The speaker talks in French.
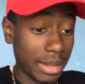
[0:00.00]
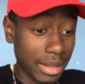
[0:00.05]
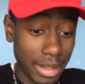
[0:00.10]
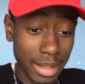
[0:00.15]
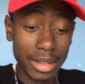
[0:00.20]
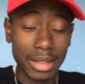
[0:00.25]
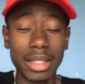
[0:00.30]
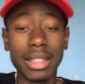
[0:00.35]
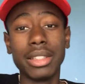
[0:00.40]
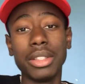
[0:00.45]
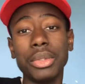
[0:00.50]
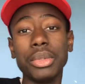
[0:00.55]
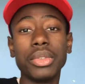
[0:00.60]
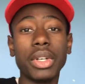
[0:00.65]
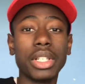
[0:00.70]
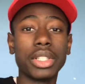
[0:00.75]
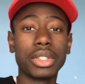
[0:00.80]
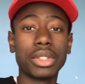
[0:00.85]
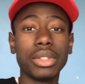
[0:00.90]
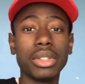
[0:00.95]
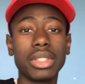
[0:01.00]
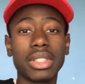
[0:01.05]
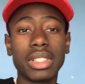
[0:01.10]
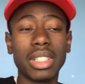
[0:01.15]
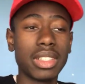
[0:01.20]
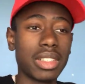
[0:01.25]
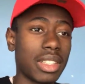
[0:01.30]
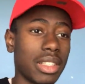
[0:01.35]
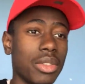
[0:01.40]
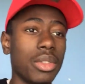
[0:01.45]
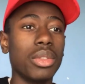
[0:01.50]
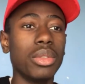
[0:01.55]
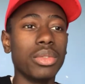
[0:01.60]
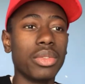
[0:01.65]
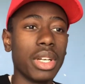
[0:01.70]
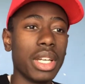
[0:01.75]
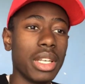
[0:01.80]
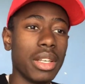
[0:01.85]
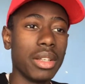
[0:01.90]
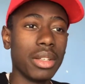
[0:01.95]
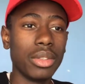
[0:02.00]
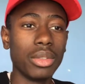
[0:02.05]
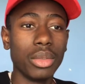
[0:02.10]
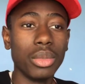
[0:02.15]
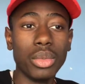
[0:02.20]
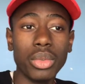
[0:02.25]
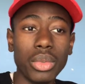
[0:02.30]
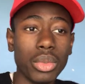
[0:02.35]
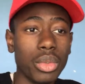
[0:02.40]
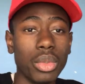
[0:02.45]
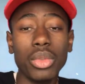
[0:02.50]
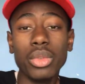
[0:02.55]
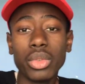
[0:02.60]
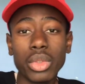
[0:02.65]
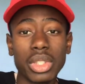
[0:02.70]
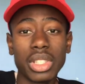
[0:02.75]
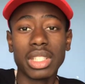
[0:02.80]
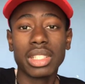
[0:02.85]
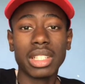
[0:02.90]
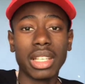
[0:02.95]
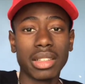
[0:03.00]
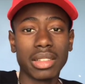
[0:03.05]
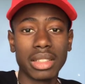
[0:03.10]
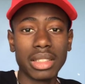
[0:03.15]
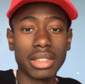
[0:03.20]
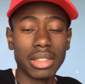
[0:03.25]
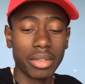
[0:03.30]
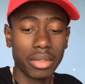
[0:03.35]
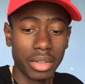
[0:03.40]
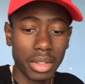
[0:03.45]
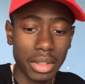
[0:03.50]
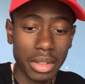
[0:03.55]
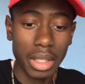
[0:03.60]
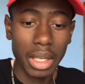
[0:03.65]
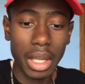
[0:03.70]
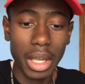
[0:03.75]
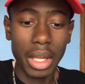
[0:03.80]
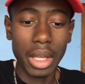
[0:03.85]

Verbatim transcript: tester des nouvelles choses, tester de, nouvelles, de, nouveaux exercices en fait